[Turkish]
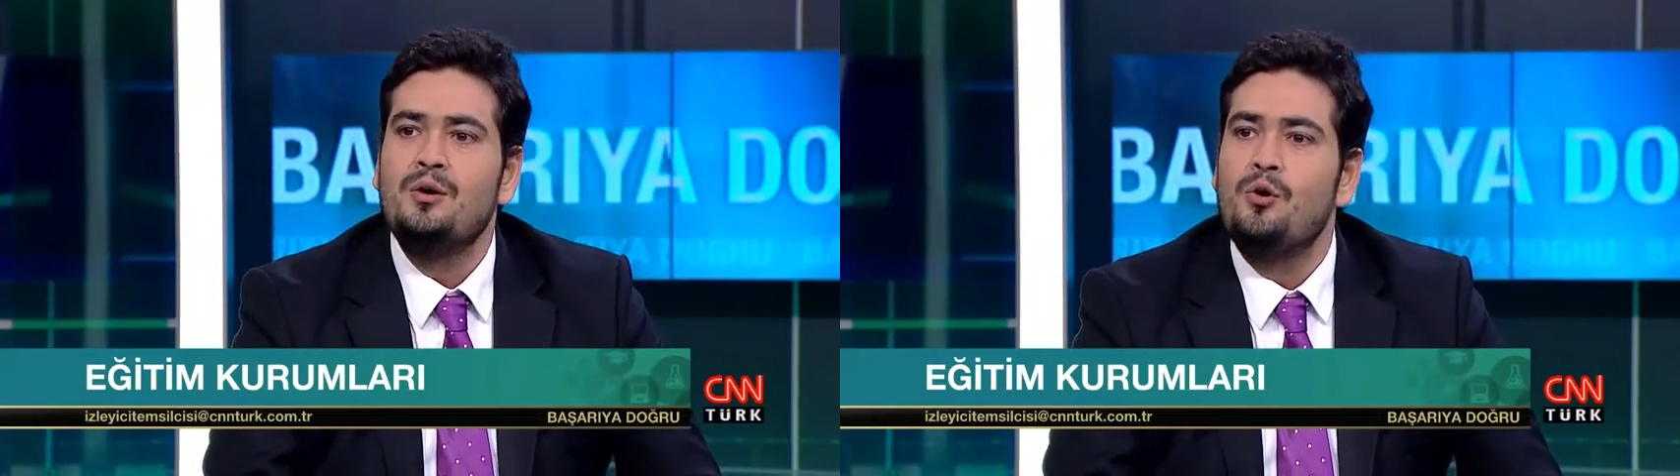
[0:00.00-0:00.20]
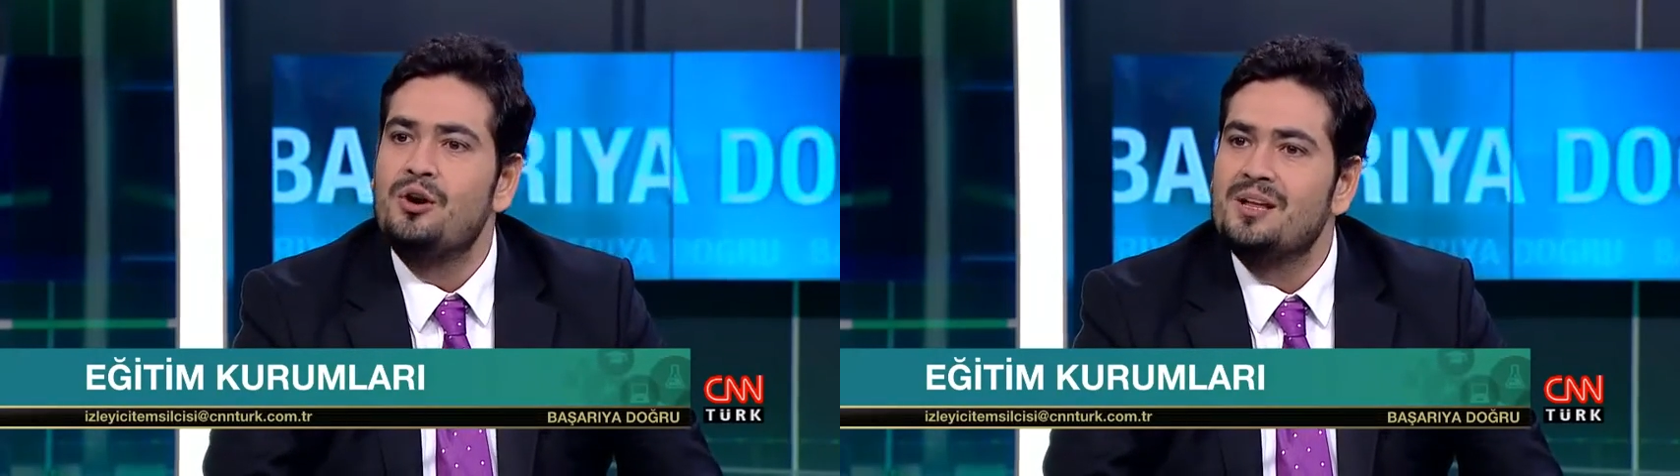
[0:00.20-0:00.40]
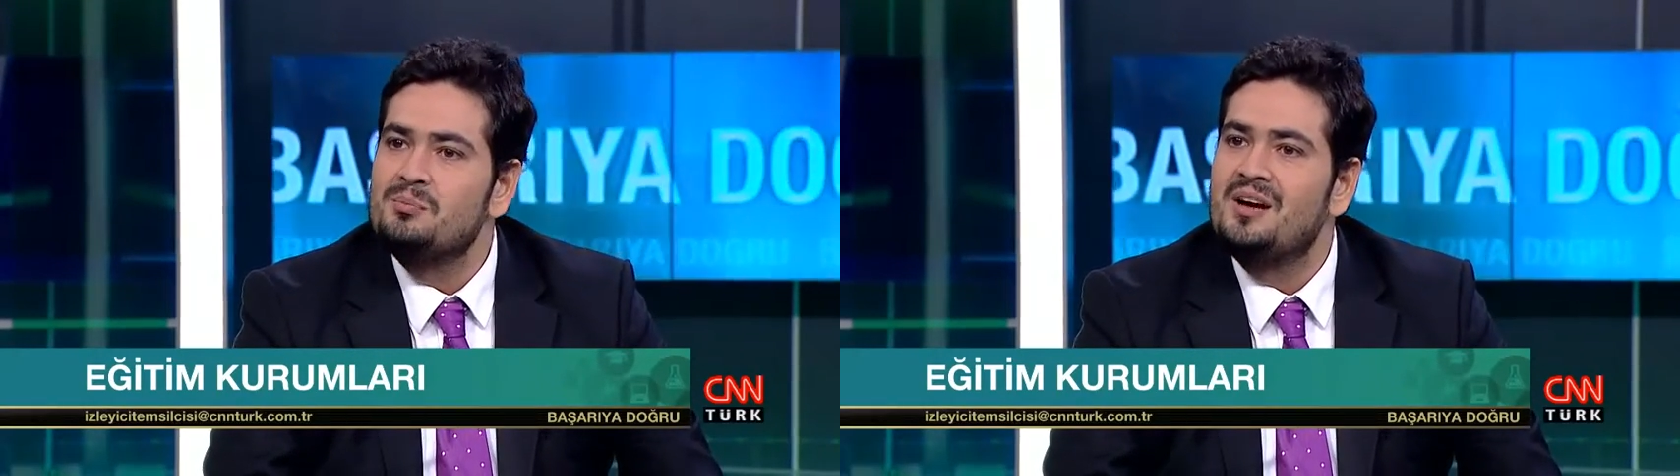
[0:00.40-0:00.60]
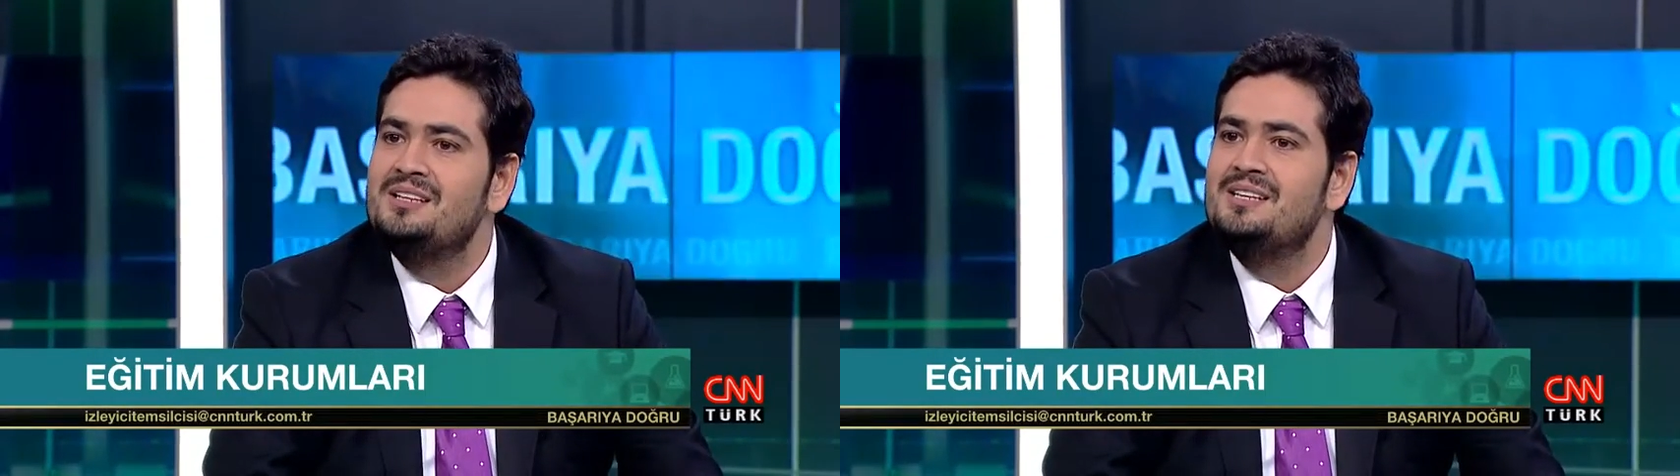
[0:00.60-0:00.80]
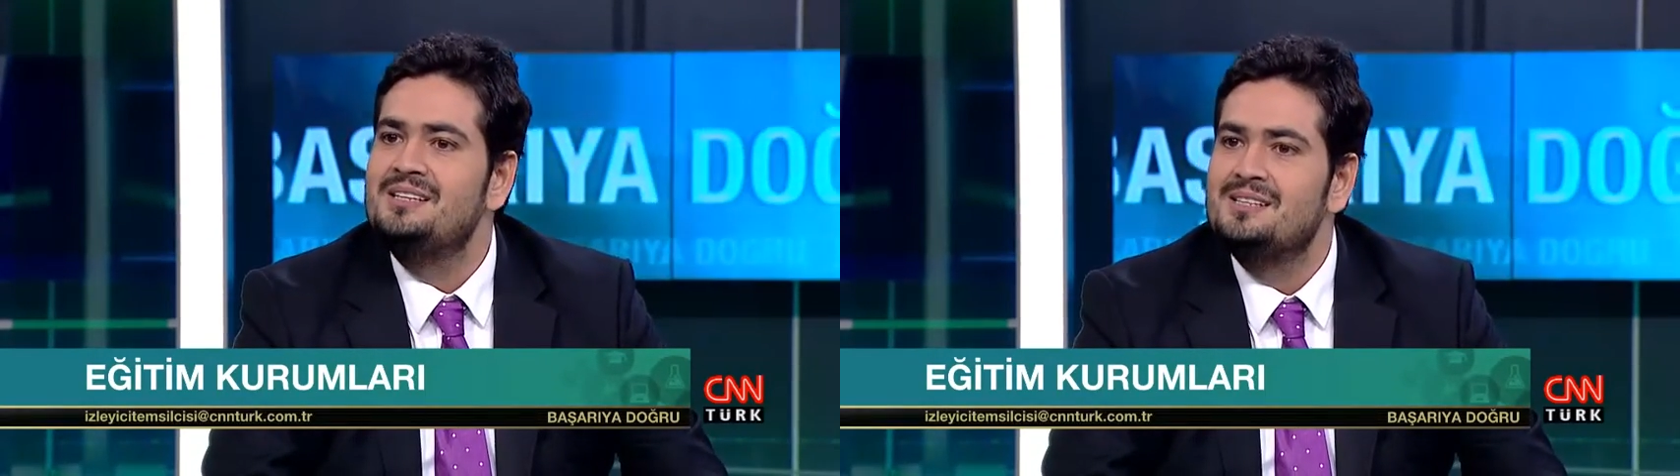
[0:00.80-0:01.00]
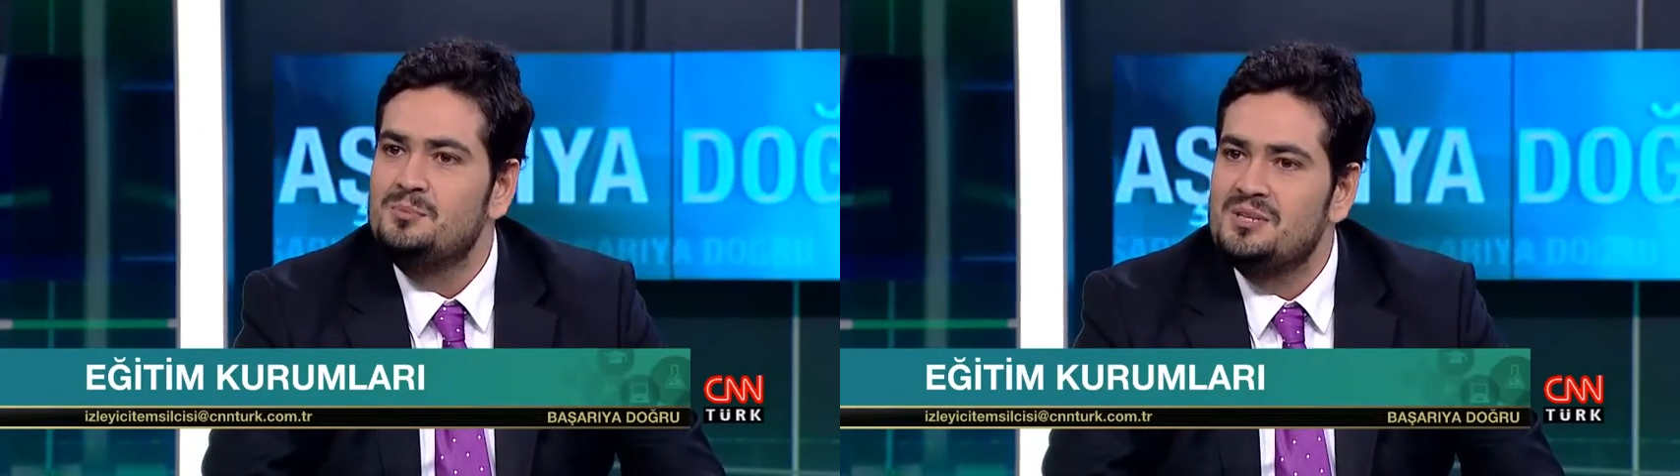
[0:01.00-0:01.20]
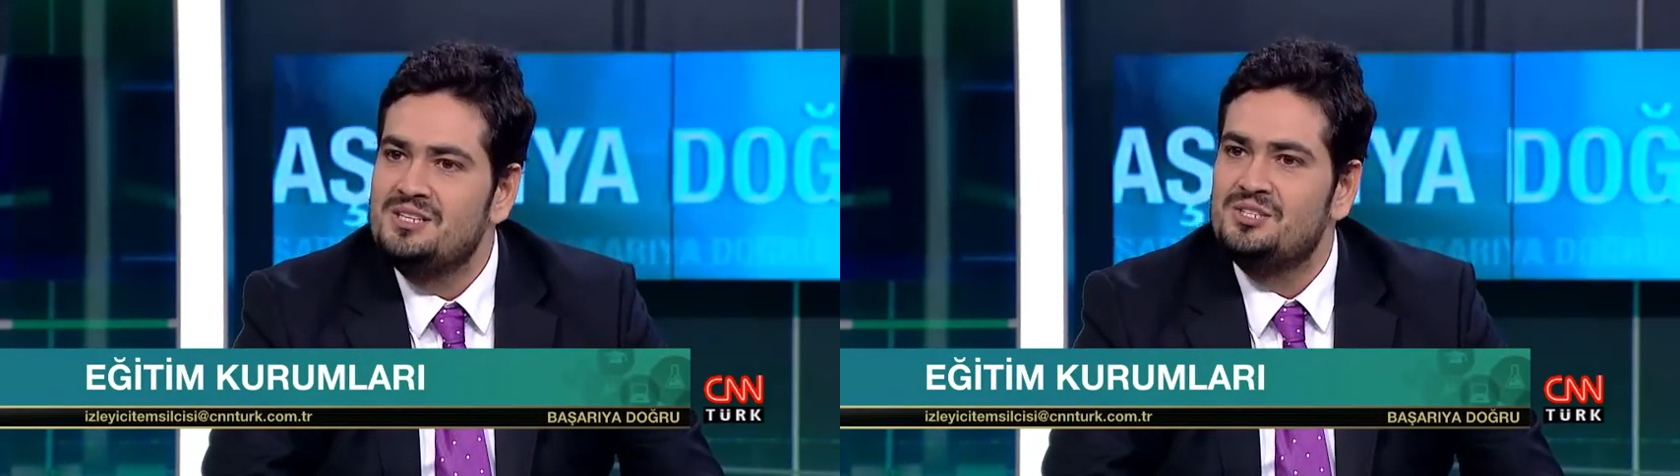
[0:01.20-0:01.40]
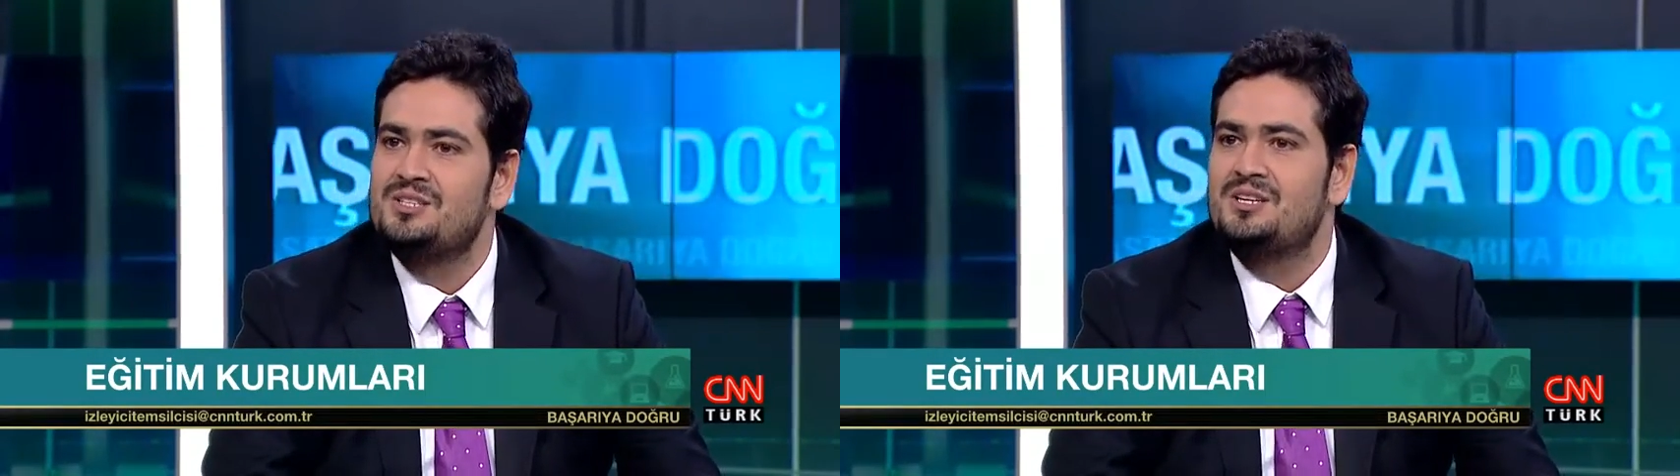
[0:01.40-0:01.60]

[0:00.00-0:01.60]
öğretmenlerin de birinci